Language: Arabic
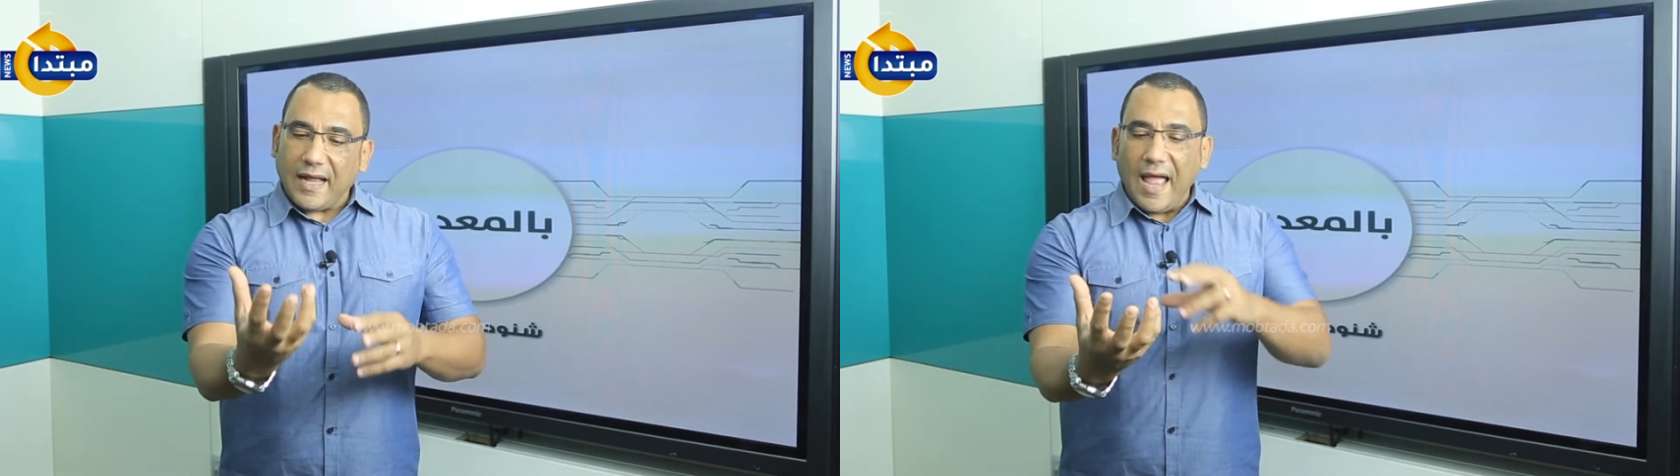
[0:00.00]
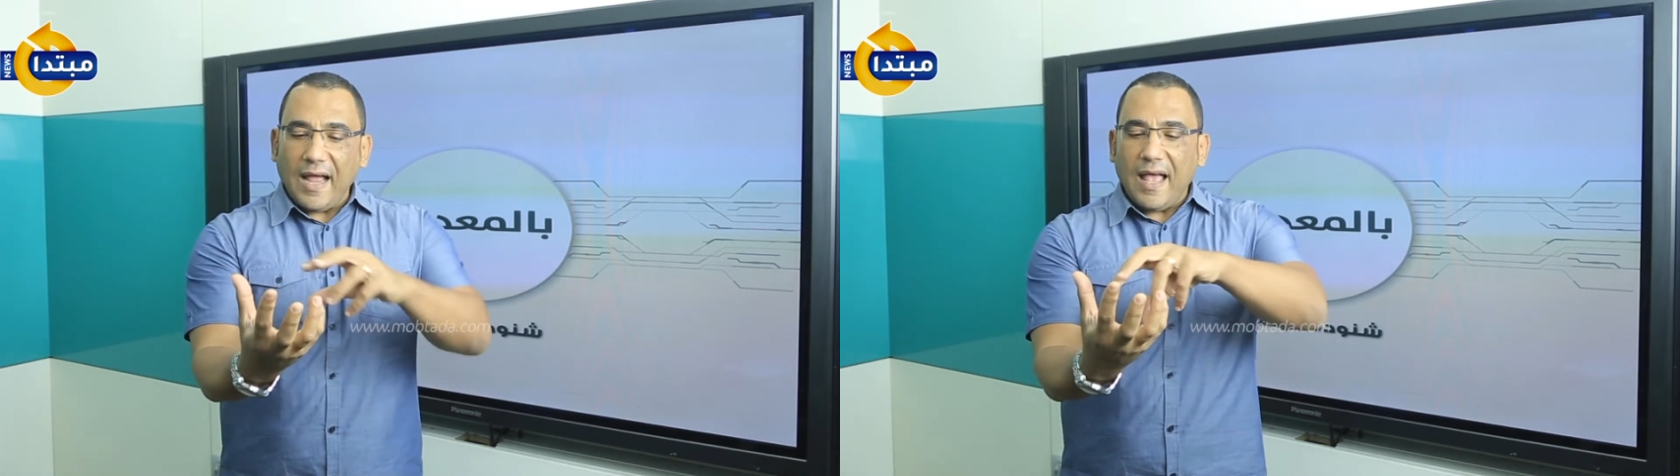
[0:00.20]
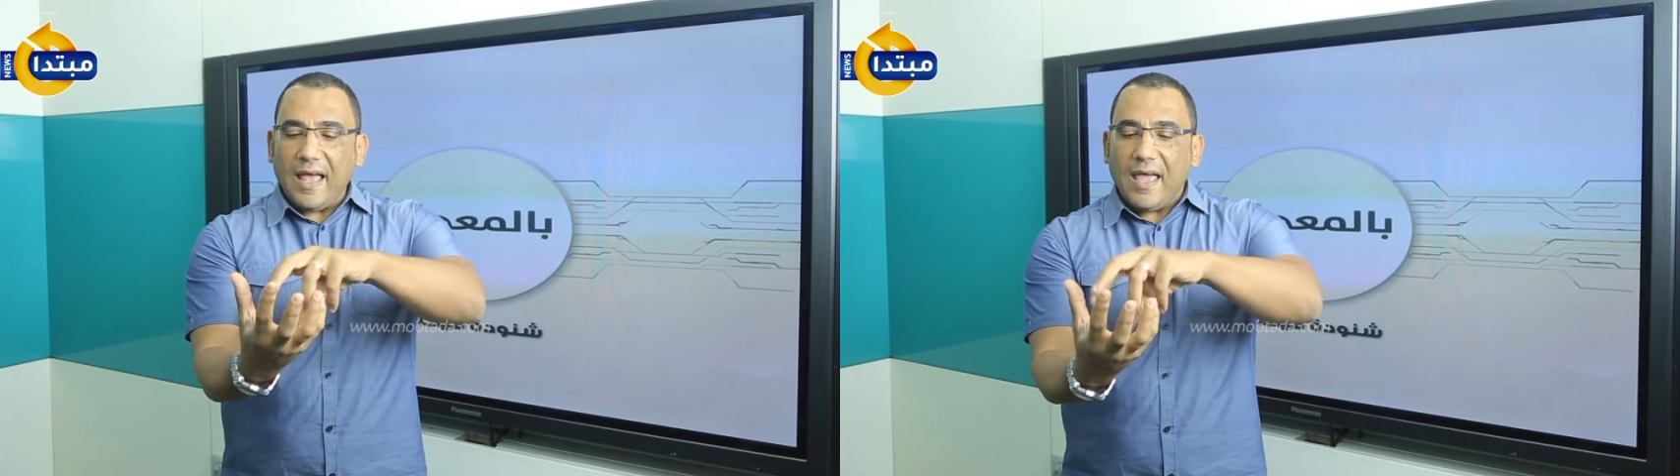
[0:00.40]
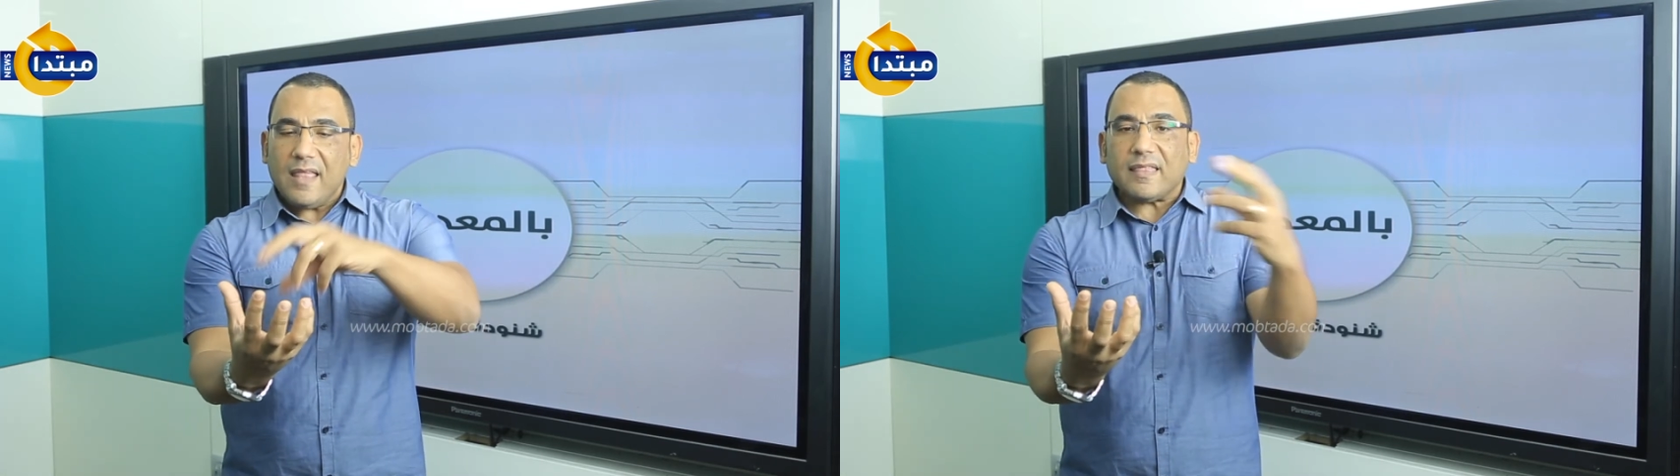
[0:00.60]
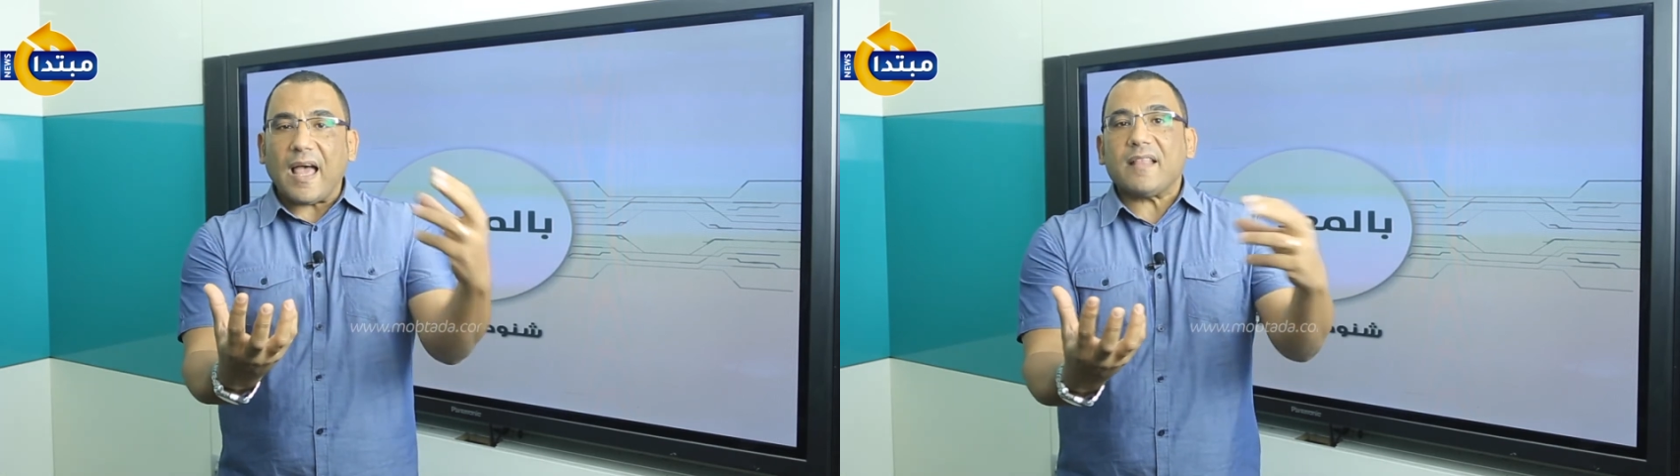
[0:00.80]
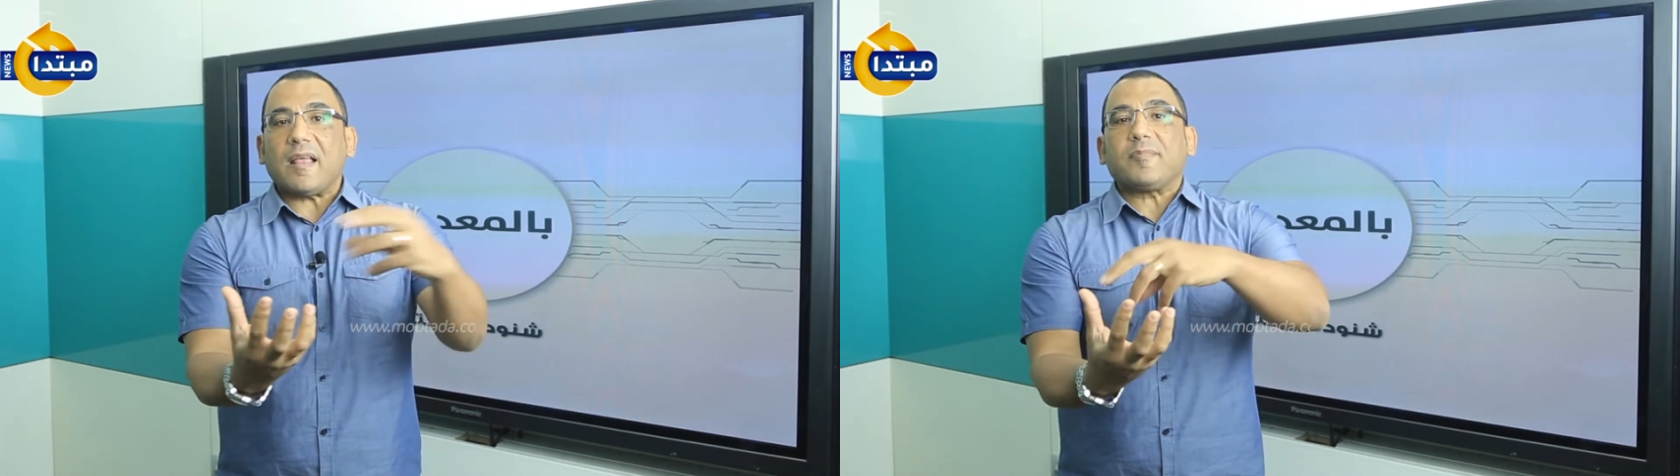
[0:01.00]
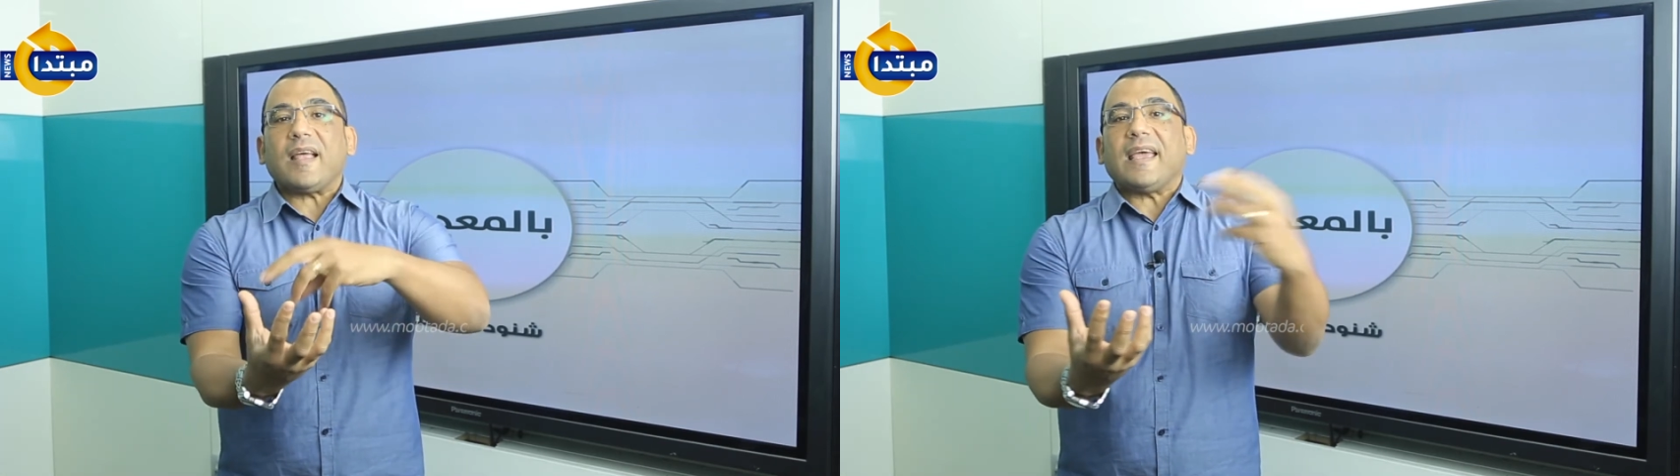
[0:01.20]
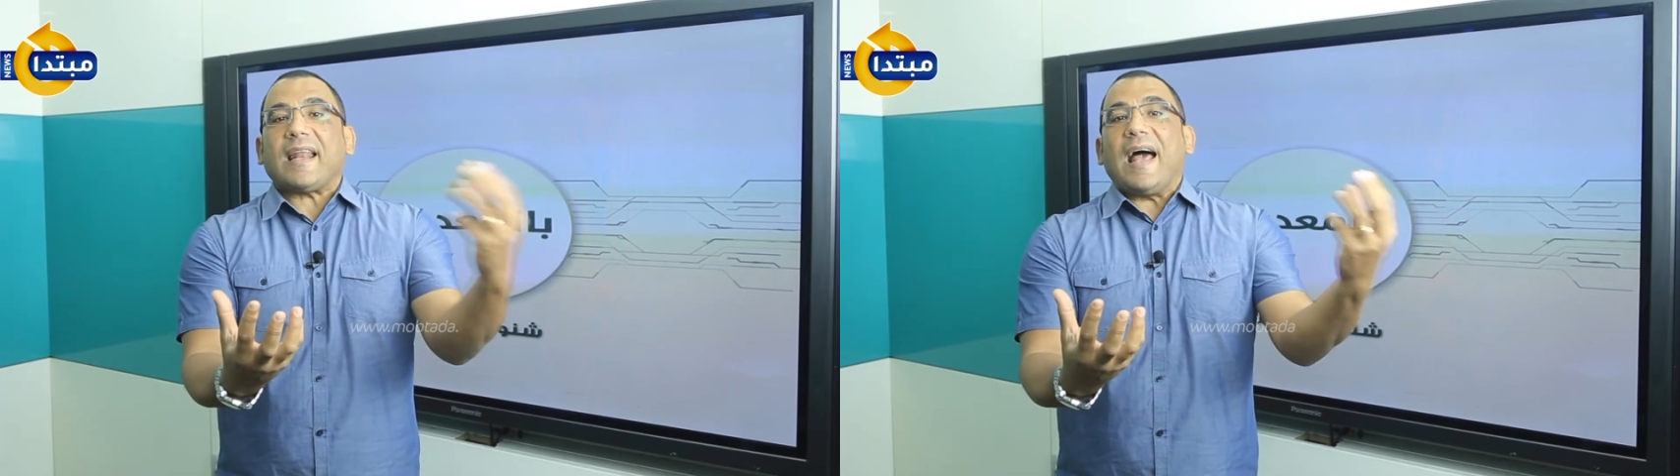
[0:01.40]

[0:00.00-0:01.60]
حاجه انت هتبتكر